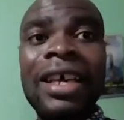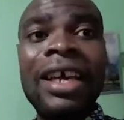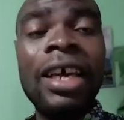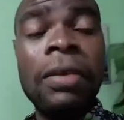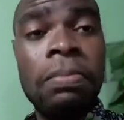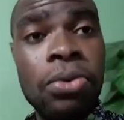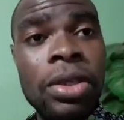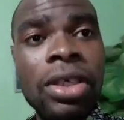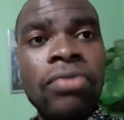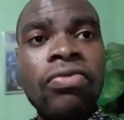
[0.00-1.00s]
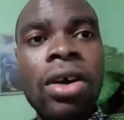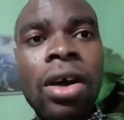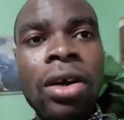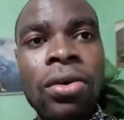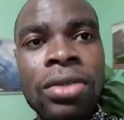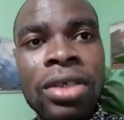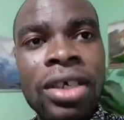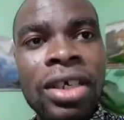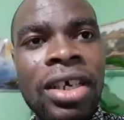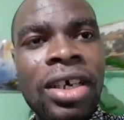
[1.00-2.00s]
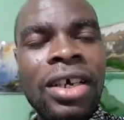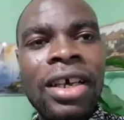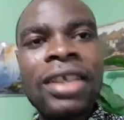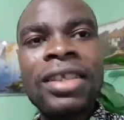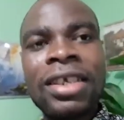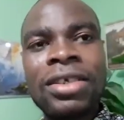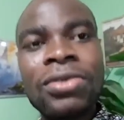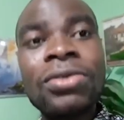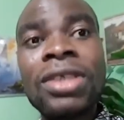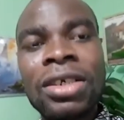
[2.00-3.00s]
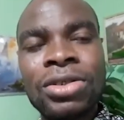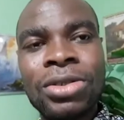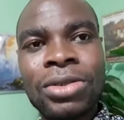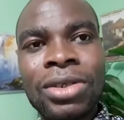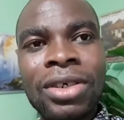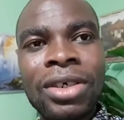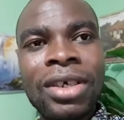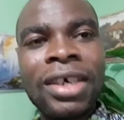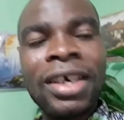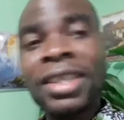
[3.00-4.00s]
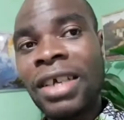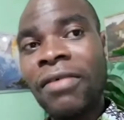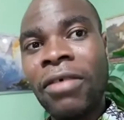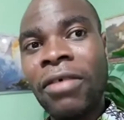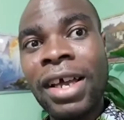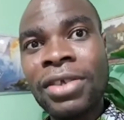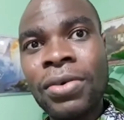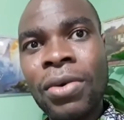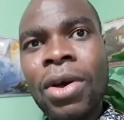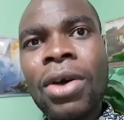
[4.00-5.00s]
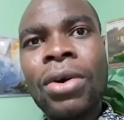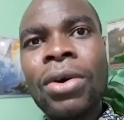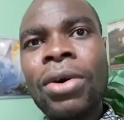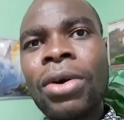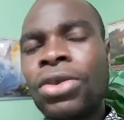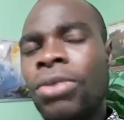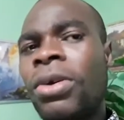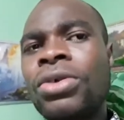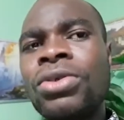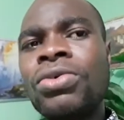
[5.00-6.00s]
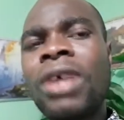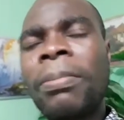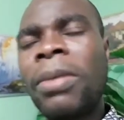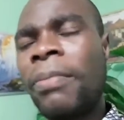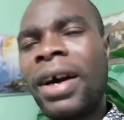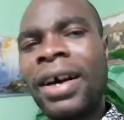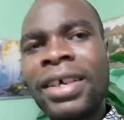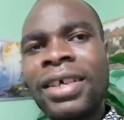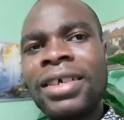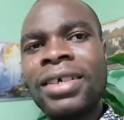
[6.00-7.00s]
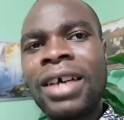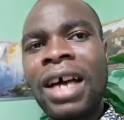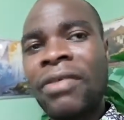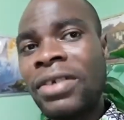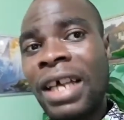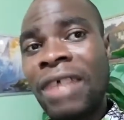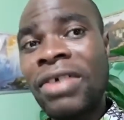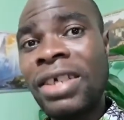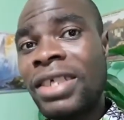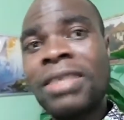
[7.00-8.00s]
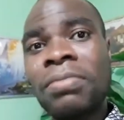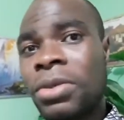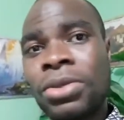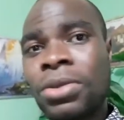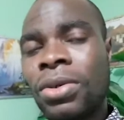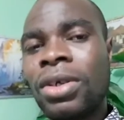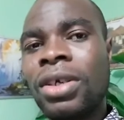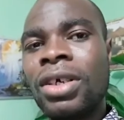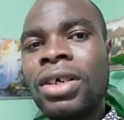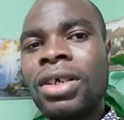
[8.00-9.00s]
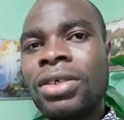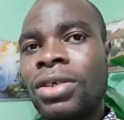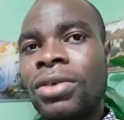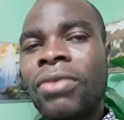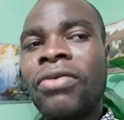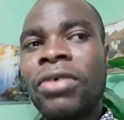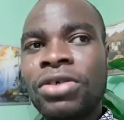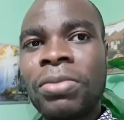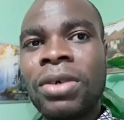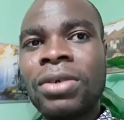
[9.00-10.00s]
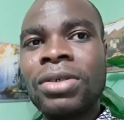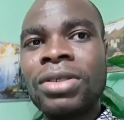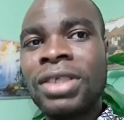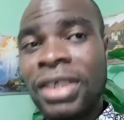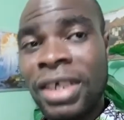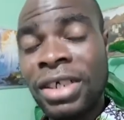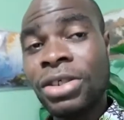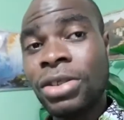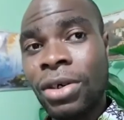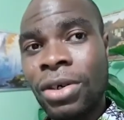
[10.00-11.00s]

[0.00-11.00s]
Et puis, vous rencontrez une telle chose. Quelles sont vos réactions Heureusement que Dieu nous a préparés avant d'arriver à cette dimension. Sinon, franchement, ce serait un choc.